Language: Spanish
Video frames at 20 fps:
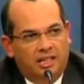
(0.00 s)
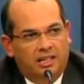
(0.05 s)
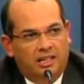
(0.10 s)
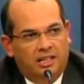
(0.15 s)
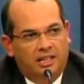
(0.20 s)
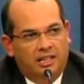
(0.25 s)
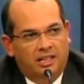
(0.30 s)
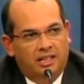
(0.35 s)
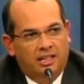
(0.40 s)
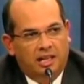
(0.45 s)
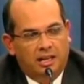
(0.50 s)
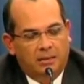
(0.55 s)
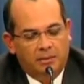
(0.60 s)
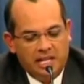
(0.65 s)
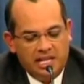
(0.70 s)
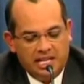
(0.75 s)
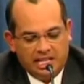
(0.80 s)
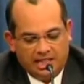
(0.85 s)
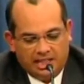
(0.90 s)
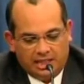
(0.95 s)
eh, a
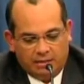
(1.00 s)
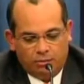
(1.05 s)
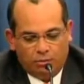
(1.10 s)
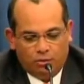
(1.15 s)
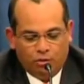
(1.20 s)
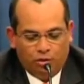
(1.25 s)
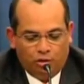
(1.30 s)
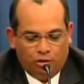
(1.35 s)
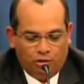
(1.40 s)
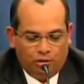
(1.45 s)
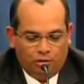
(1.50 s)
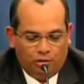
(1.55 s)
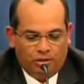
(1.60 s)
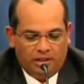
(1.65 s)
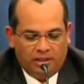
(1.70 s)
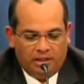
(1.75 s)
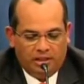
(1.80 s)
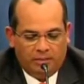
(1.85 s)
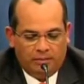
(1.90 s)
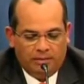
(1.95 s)
medida que el mundo
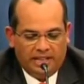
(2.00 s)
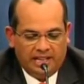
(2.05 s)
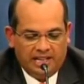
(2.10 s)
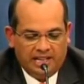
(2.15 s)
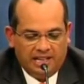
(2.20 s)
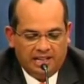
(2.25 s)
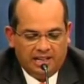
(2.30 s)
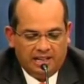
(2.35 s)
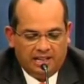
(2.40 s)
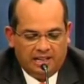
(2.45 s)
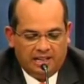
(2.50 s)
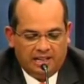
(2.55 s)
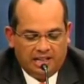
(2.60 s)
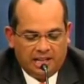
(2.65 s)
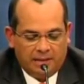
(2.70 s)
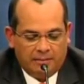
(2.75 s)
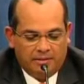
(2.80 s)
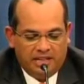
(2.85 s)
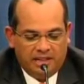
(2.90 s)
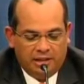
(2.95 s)
vaya
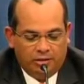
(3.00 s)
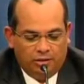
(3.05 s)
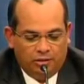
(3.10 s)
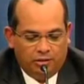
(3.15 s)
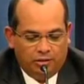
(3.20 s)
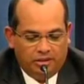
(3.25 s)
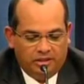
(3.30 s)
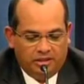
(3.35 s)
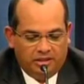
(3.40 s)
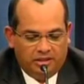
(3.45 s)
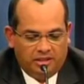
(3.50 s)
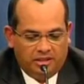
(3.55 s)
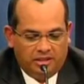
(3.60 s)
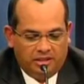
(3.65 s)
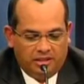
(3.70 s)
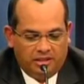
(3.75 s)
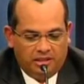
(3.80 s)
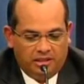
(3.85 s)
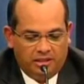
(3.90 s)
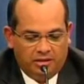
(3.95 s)
cambiando
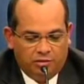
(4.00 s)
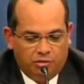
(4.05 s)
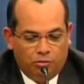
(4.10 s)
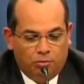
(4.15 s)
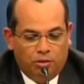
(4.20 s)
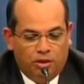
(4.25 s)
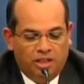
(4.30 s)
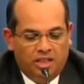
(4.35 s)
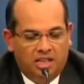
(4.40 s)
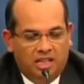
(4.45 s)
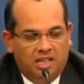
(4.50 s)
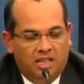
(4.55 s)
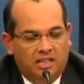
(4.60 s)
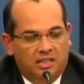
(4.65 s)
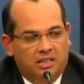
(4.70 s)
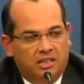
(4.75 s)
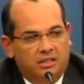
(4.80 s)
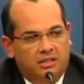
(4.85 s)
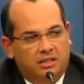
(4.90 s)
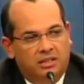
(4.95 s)
este, sus
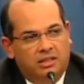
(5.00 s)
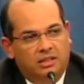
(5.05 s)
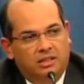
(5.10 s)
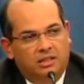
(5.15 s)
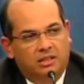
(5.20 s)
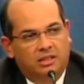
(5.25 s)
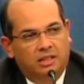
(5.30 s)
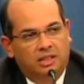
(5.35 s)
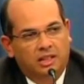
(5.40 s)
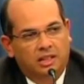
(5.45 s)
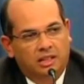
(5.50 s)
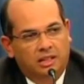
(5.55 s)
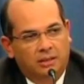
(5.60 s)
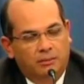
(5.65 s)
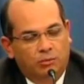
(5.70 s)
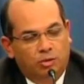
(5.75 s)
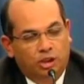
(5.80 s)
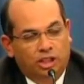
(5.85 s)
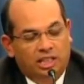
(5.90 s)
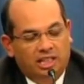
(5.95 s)
políticas este,
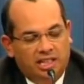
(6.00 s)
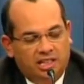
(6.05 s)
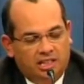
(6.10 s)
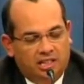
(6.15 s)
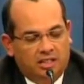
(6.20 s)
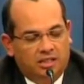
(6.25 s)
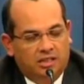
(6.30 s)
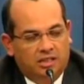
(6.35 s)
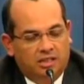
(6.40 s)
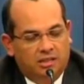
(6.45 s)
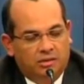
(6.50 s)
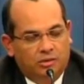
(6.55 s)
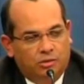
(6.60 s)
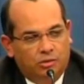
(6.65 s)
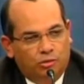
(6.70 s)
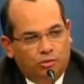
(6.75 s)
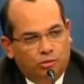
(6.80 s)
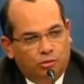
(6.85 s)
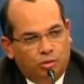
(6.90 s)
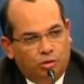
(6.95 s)
monetarias.
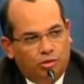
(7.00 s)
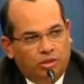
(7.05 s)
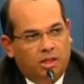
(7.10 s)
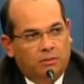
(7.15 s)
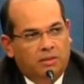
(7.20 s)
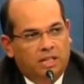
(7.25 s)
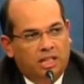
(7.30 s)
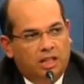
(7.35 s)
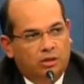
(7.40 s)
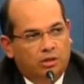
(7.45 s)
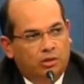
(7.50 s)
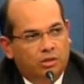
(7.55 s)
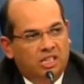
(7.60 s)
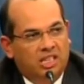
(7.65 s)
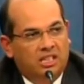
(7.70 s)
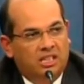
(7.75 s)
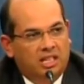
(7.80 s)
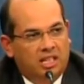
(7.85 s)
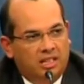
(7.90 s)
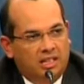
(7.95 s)
Son dos temas que son
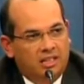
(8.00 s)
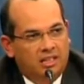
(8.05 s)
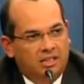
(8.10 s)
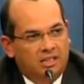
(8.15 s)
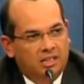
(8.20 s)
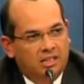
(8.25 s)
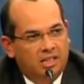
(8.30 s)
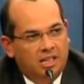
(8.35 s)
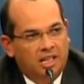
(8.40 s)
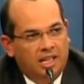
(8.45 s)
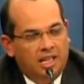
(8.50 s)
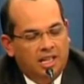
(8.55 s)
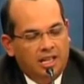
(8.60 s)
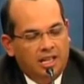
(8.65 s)
centrales,